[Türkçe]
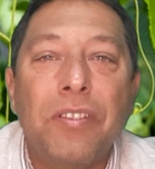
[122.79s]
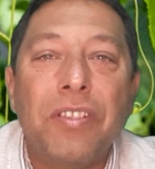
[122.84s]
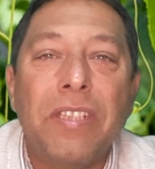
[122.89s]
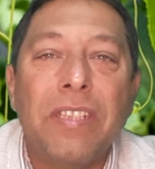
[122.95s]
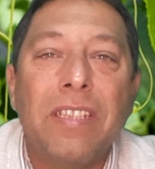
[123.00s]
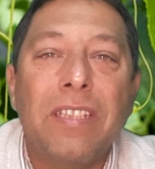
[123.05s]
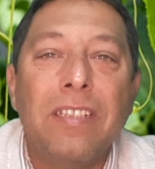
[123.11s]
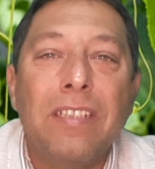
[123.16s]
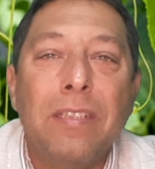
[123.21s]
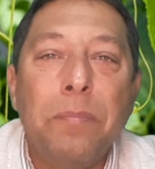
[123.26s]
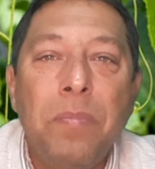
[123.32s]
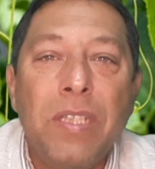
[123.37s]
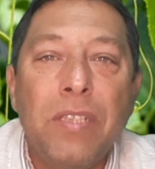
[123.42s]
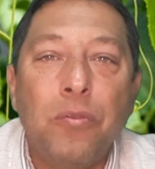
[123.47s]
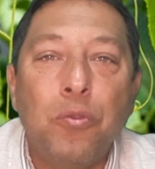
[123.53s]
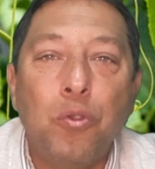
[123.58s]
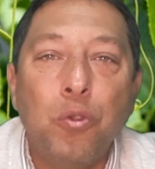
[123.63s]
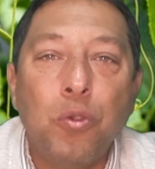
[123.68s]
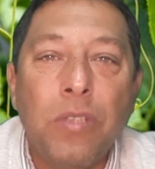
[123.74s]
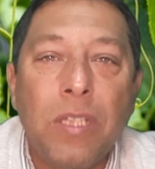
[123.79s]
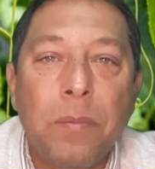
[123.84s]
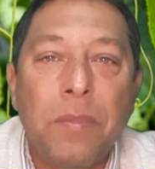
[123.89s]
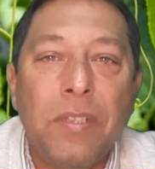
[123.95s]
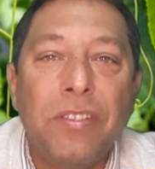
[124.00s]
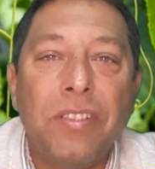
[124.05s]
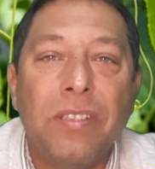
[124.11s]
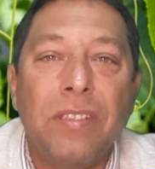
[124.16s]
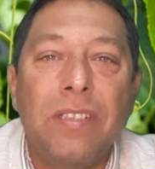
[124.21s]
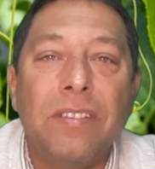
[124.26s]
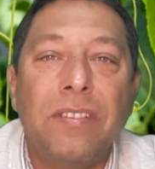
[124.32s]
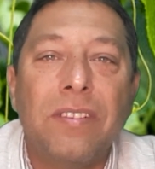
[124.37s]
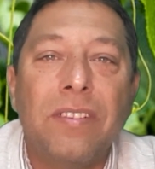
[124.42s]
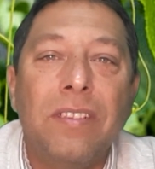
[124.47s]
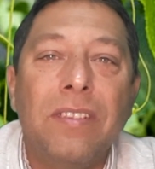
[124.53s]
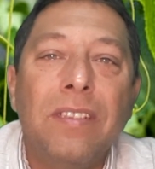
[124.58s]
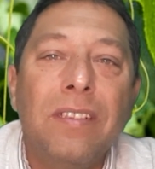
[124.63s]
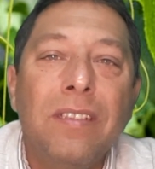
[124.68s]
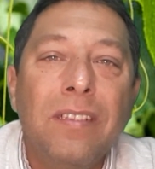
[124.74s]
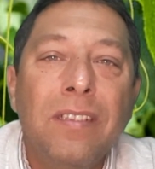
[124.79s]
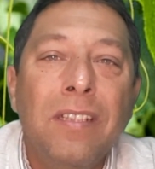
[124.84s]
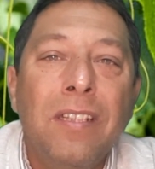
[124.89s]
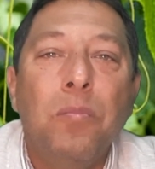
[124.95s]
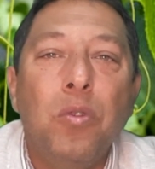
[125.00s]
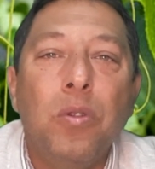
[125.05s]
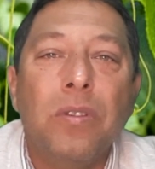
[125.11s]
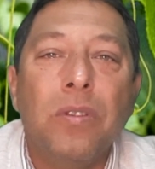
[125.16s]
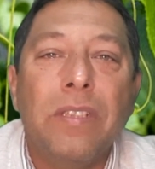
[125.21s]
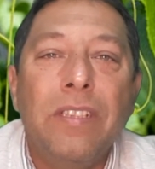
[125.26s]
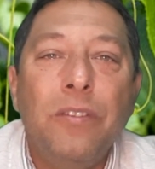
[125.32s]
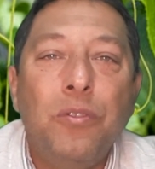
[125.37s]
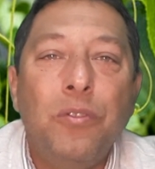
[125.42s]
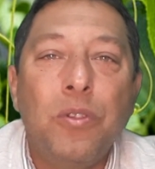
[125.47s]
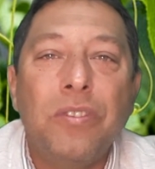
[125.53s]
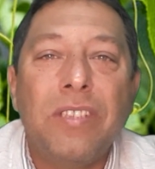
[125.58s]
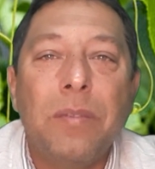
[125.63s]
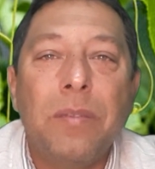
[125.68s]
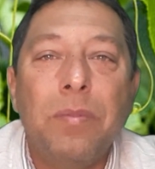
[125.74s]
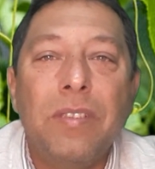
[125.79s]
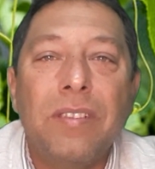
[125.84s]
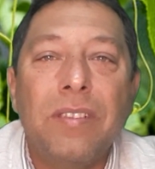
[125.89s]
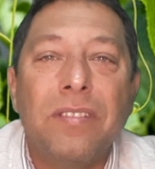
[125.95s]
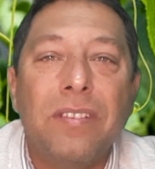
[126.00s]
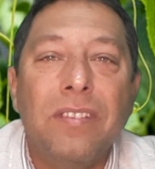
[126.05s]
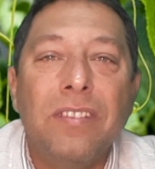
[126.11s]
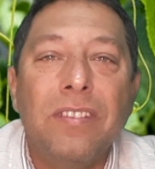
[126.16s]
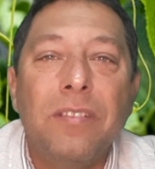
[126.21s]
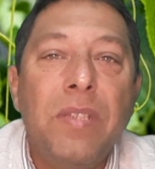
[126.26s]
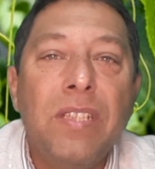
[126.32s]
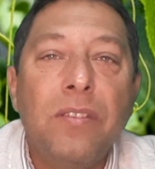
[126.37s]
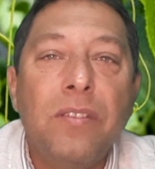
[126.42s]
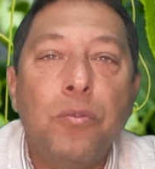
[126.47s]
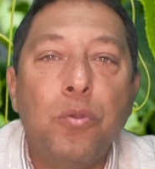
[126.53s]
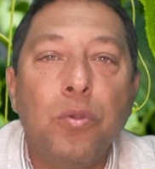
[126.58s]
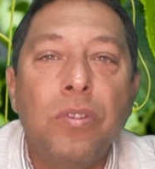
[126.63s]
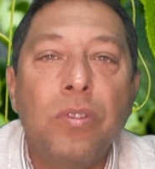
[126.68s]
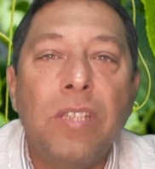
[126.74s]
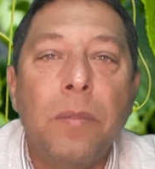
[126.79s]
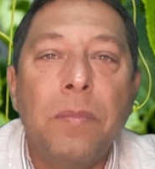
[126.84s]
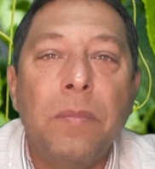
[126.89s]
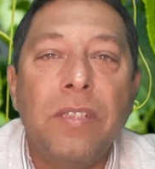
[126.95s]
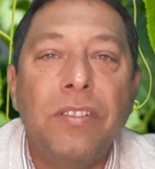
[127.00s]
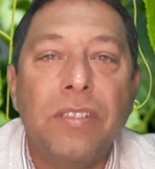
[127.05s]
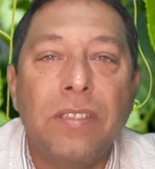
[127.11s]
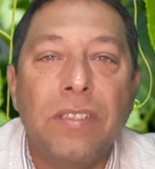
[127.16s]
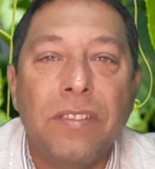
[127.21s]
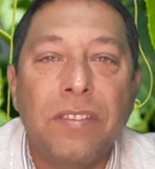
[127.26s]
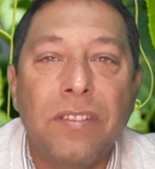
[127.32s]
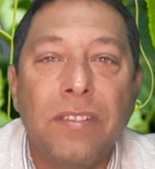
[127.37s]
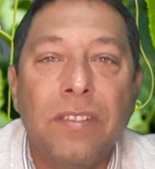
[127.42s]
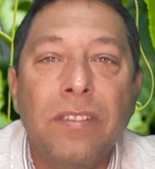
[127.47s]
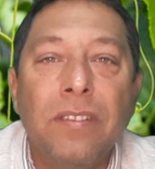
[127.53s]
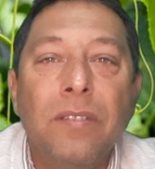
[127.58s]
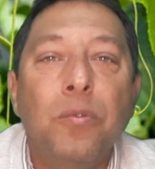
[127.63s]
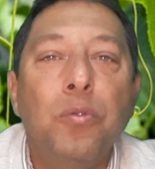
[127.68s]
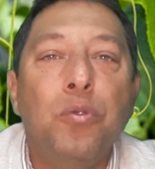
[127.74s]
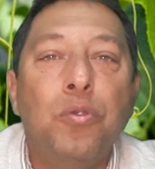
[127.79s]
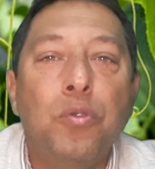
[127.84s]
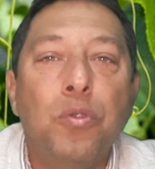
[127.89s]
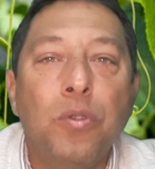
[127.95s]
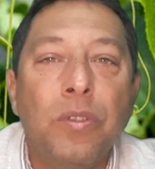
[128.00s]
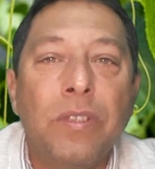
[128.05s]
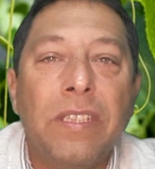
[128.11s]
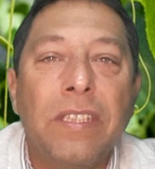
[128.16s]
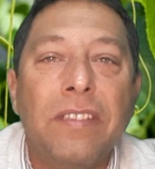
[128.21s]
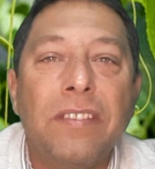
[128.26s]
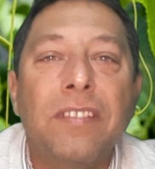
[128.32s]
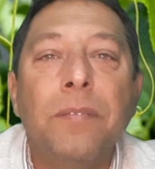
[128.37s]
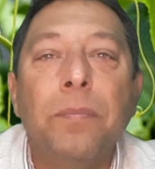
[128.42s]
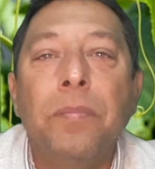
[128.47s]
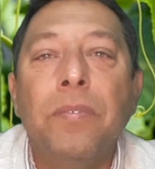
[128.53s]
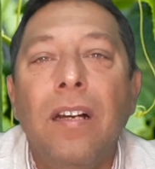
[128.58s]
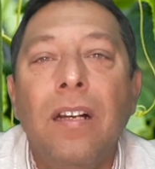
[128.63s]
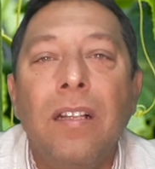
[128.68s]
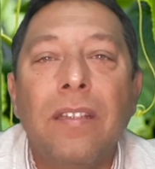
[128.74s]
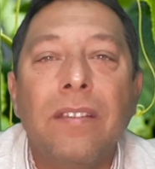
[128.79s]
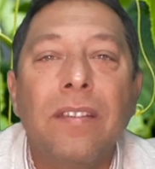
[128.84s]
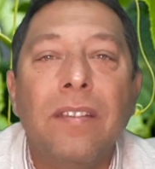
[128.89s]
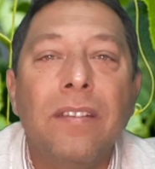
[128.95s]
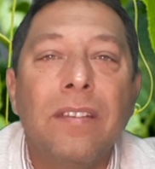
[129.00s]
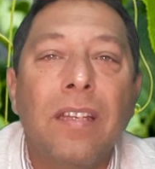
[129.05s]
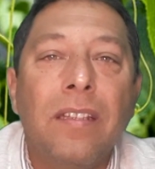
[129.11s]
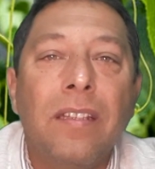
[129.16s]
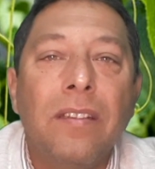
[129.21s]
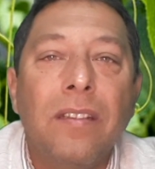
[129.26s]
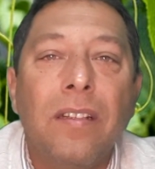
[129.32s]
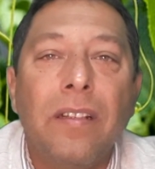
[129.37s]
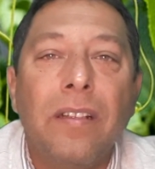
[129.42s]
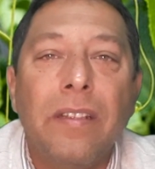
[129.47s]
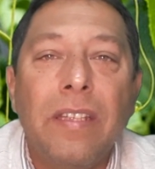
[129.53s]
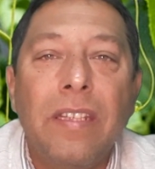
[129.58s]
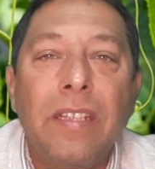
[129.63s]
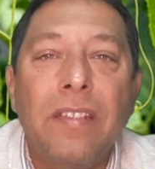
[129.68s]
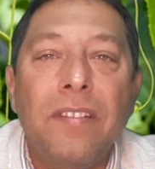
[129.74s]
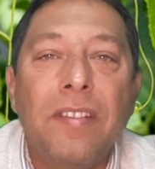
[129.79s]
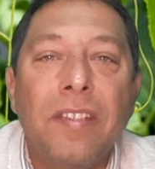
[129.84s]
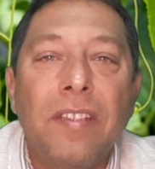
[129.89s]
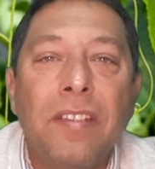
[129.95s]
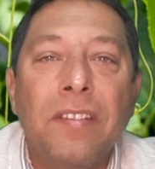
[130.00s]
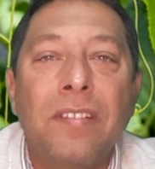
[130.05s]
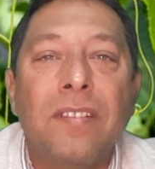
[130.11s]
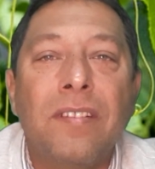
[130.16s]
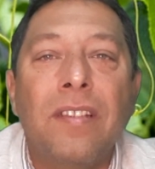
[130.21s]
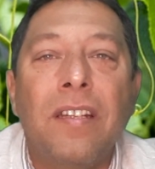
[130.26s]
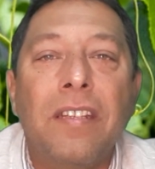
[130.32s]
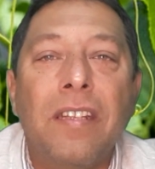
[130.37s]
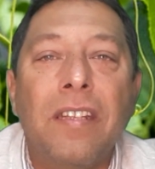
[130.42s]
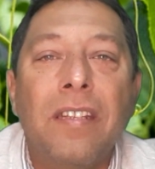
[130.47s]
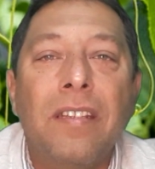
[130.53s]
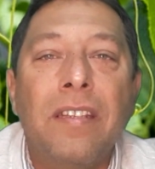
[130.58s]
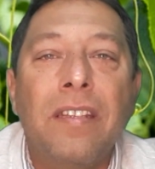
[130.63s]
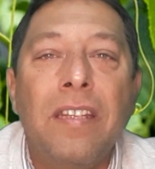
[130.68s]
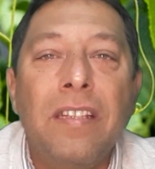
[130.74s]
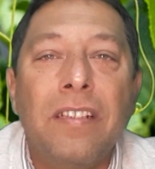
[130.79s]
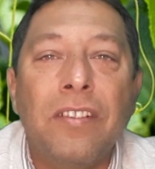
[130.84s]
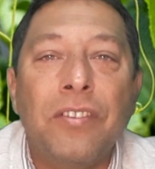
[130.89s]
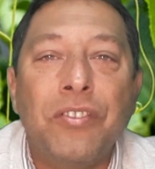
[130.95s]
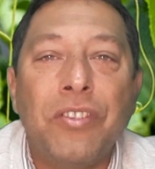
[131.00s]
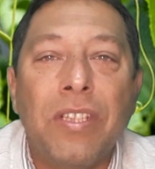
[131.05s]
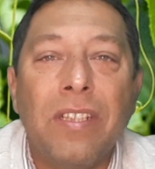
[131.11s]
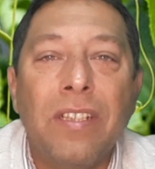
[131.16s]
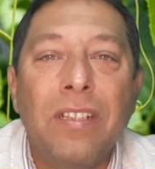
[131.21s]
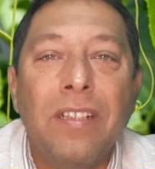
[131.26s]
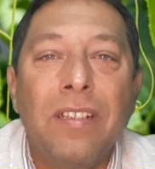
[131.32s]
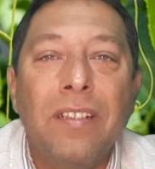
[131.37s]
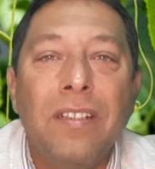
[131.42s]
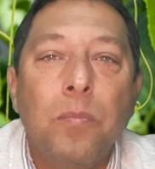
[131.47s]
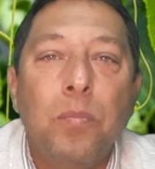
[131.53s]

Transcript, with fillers: şekilde bir su damacanasıyla bu olayı çözebilirsiniz. Bir su damacanasının üstünü kesip altından 7-8 tane delik açarak